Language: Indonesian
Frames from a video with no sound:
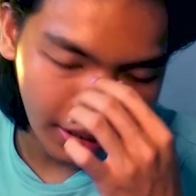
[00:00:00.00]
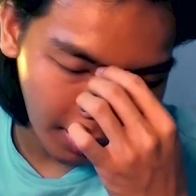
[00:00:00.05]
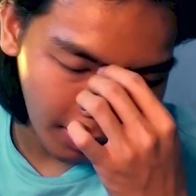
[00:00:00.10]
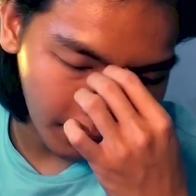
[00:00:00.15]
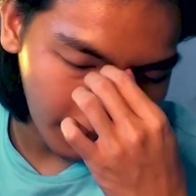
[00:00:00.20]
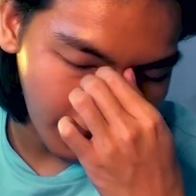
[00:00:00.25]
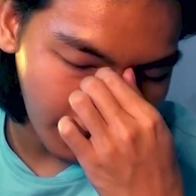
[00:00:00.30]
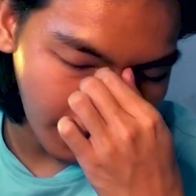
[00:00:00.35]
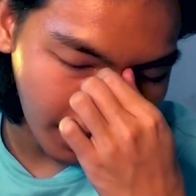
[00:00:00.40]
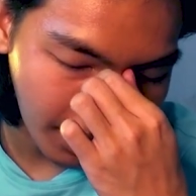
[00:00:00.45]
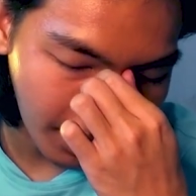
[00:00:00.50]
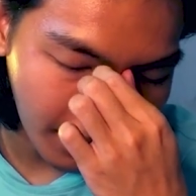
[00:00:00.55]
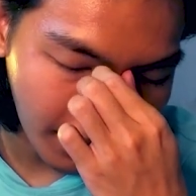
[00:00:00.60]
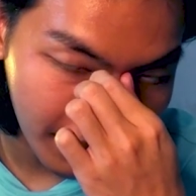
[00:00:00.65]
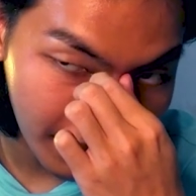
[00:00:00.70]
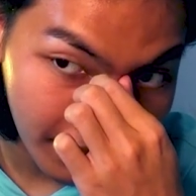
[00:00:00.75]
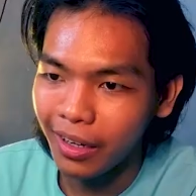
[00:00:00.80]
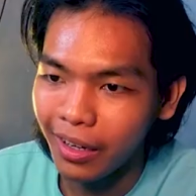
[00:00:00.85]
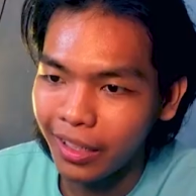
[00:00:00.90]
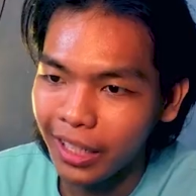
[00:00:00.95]
ya Allah.
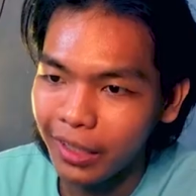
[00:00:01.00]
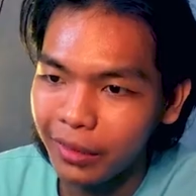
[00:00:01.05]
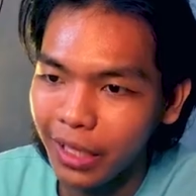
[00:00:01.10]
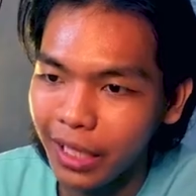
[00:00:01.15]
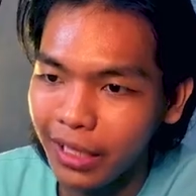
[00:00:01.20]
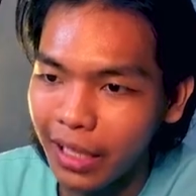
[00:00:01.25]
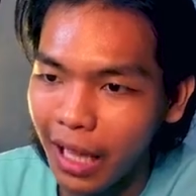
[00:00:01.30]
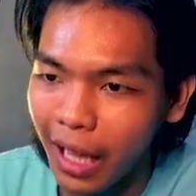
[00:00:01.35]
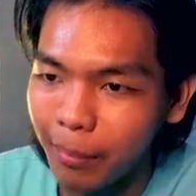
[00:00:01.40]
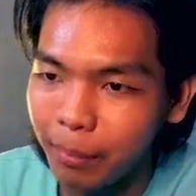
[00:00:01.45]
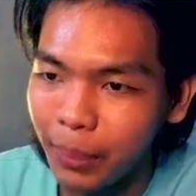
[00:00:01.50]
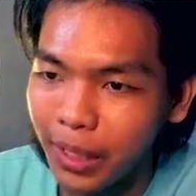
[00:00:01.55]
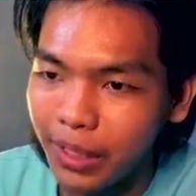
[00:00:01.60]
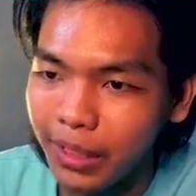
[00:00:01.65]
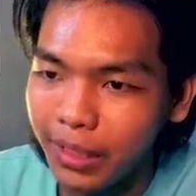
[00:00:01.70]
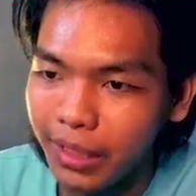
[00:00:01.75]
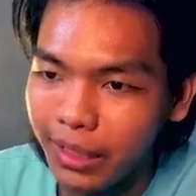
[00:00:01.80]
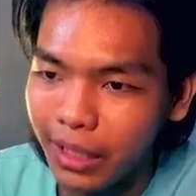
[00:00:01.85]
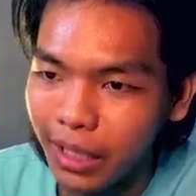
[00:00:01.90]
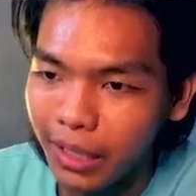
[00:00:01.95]
Oke udah nyampe
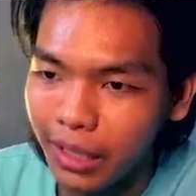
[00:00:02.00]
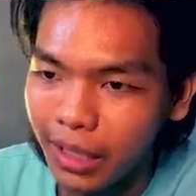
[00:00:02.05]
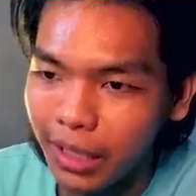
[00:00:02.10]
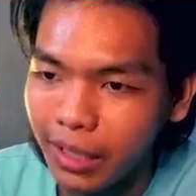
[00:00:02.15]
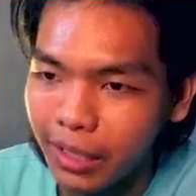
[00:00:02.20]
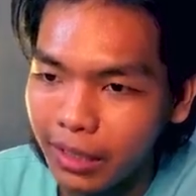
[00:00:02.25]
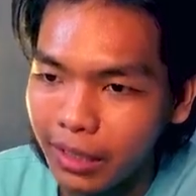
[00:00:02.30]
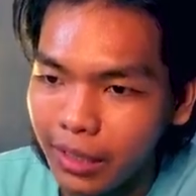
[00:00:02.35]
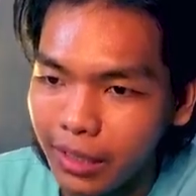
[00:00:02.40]
ini ternyata.